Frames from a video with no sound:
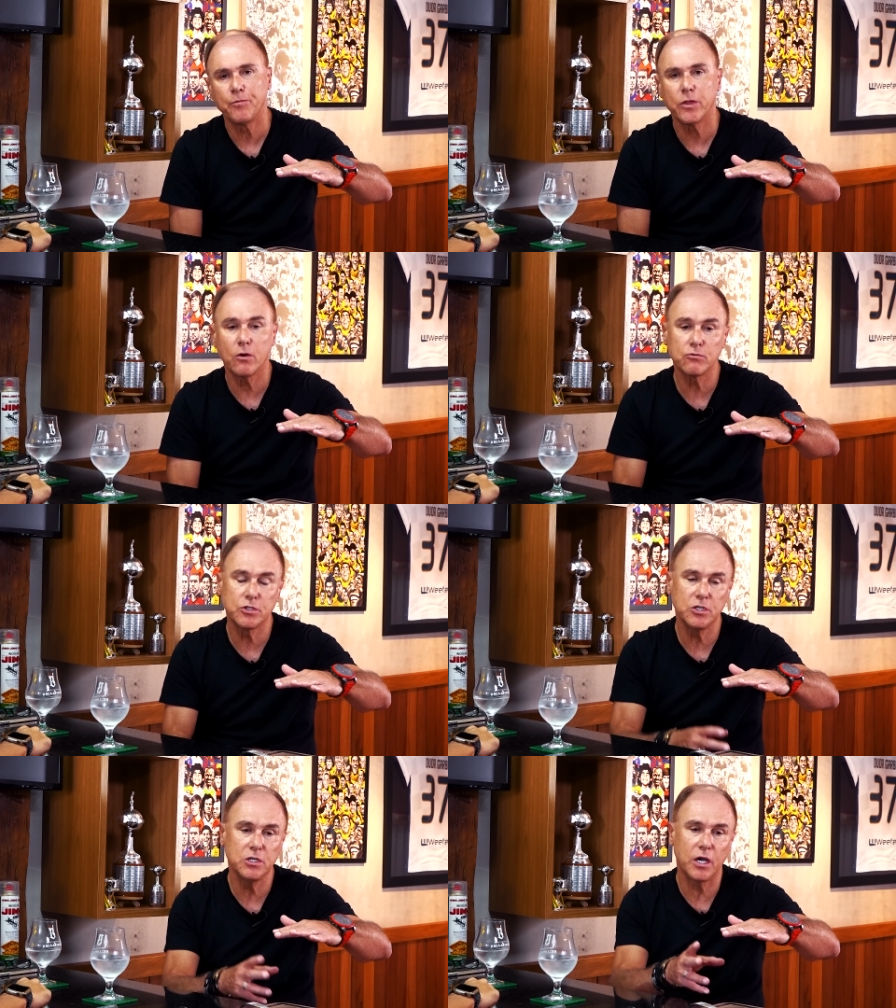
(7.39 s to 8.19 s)
Não
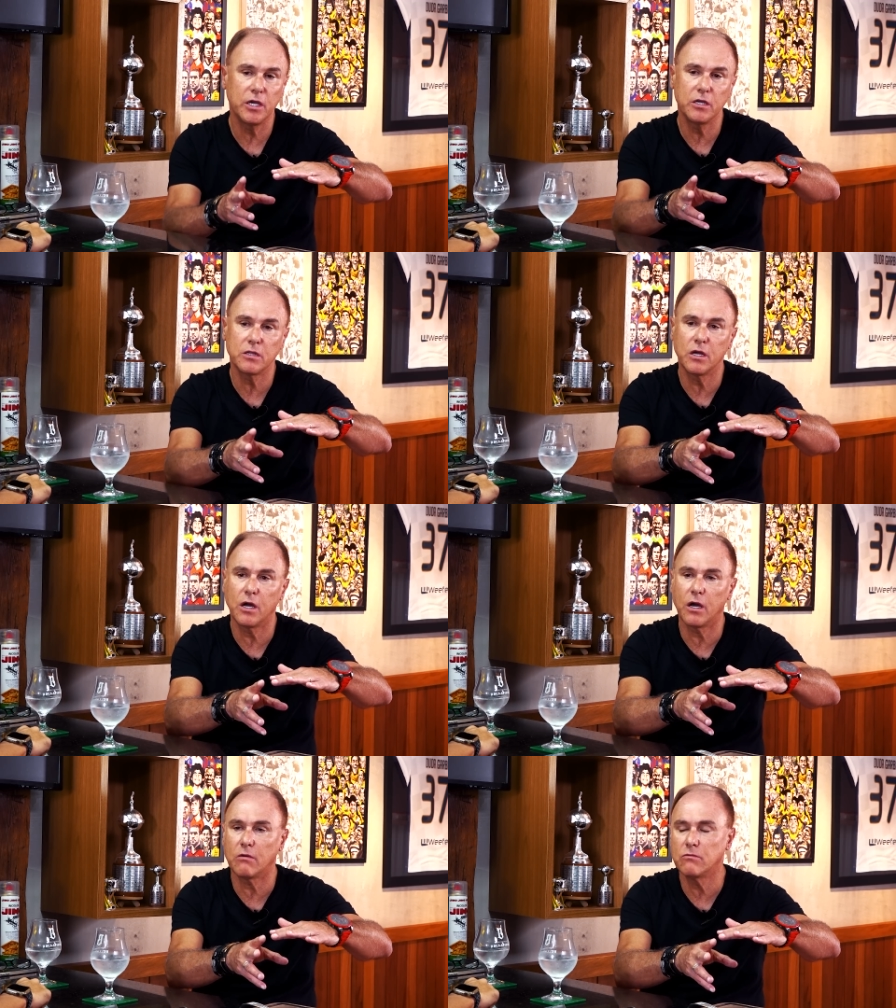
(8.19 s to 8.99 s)
tinha
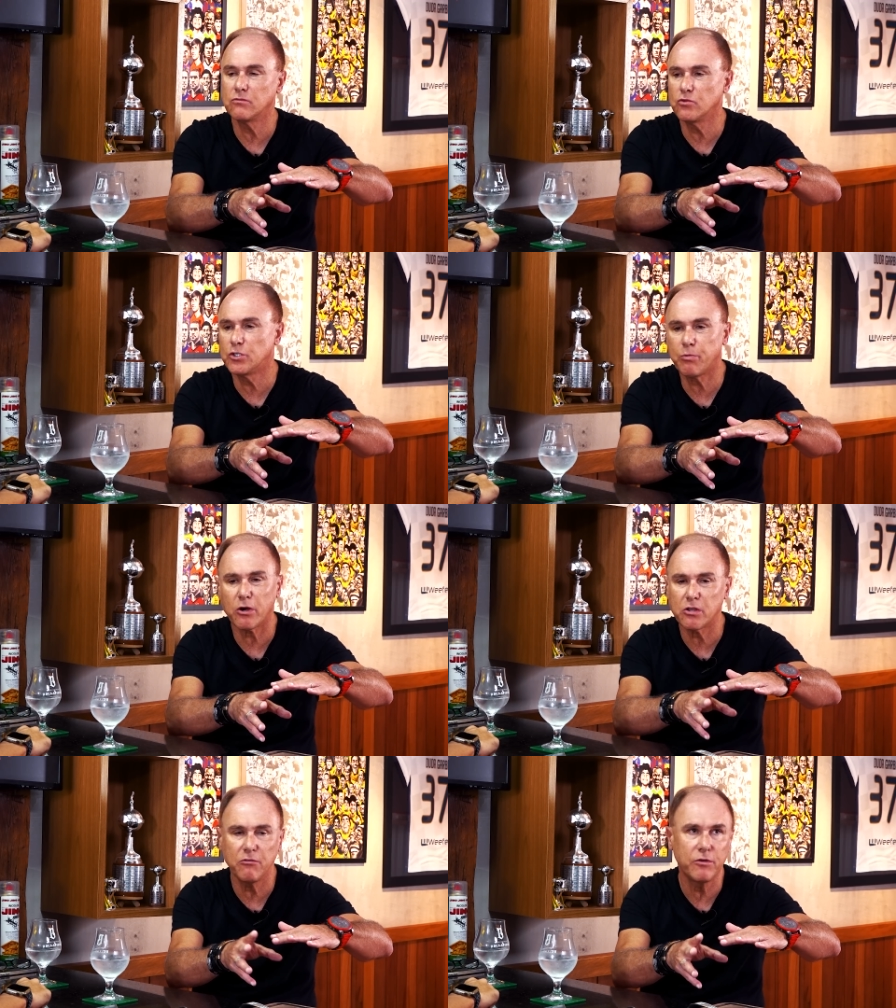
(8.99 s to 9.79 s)
ainda o
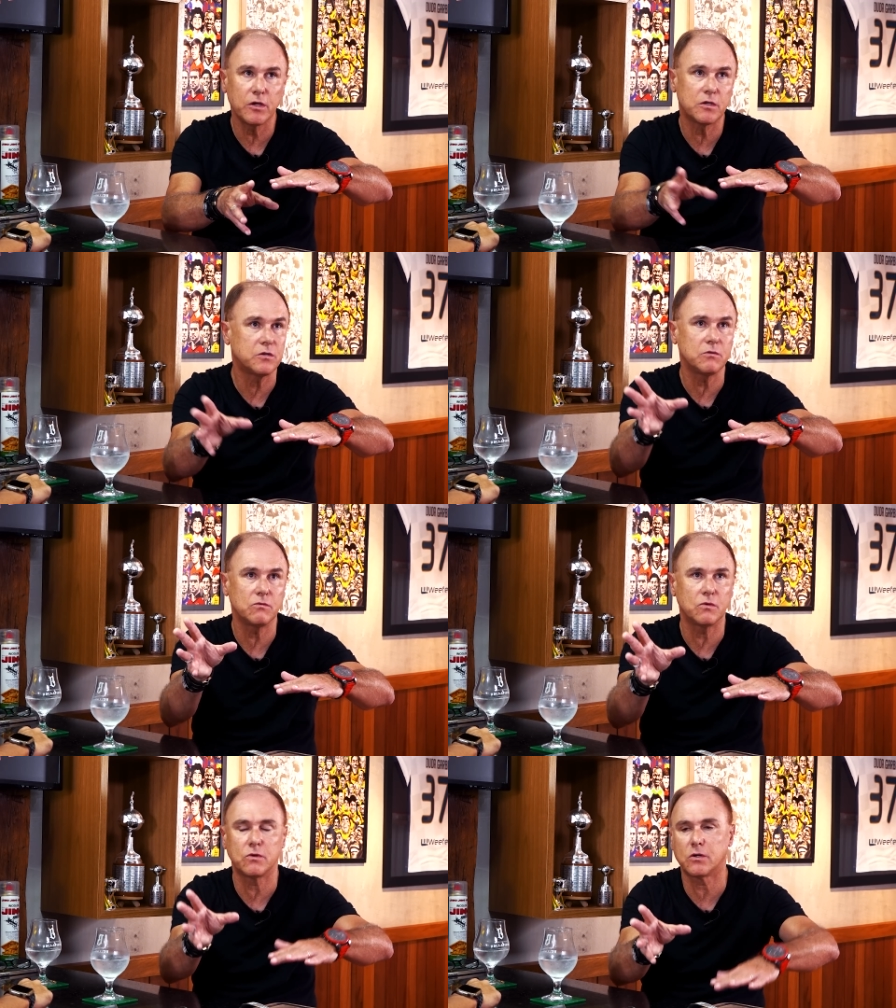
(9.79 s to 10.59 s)
Sport TV
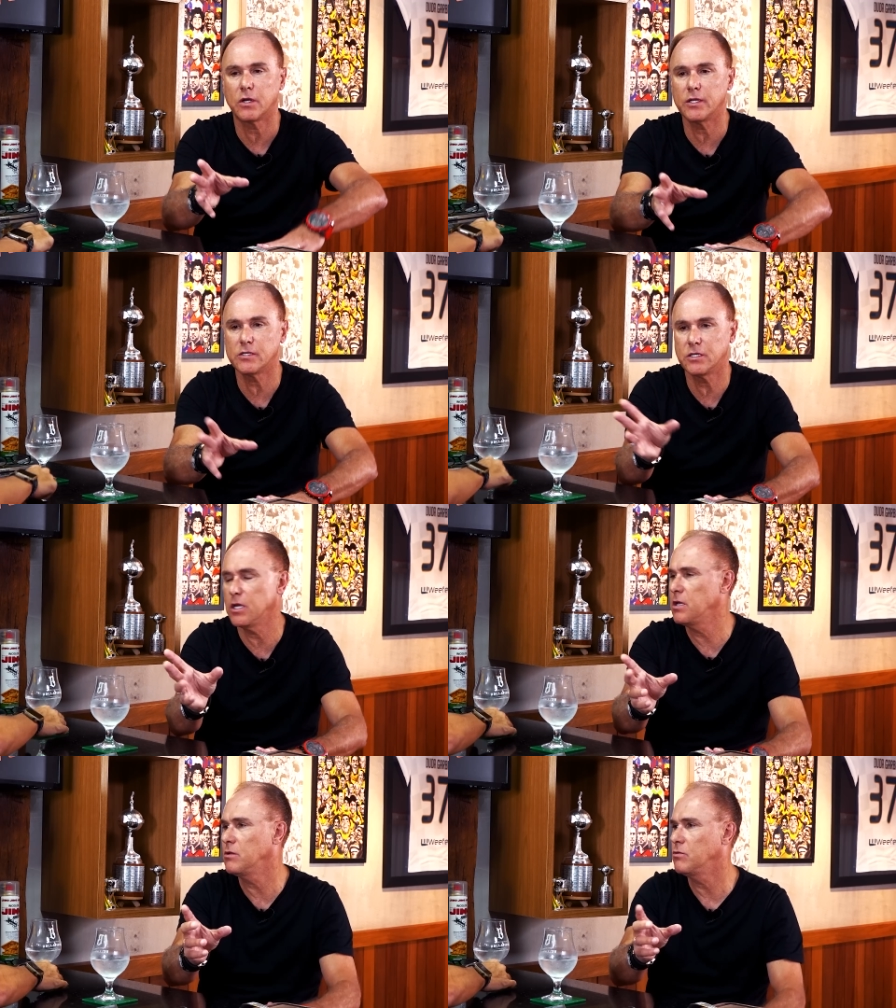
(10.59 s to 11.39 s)
assim
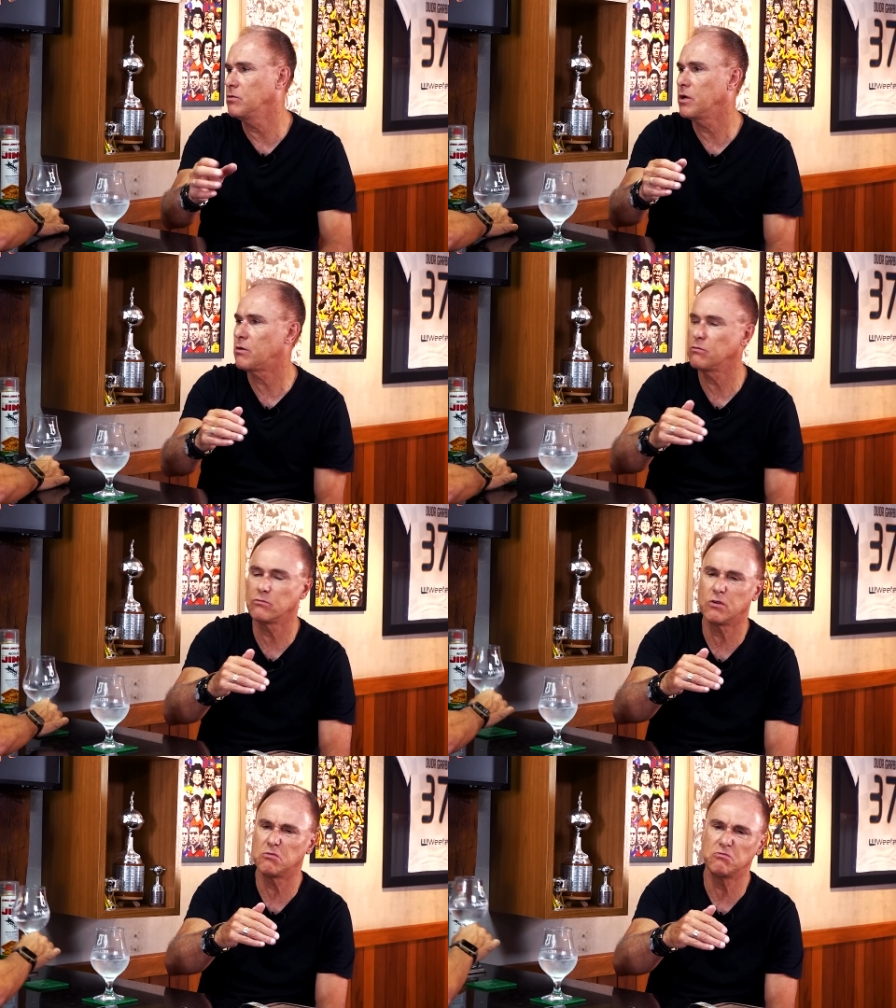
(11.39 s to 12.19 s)
crescendo, era um,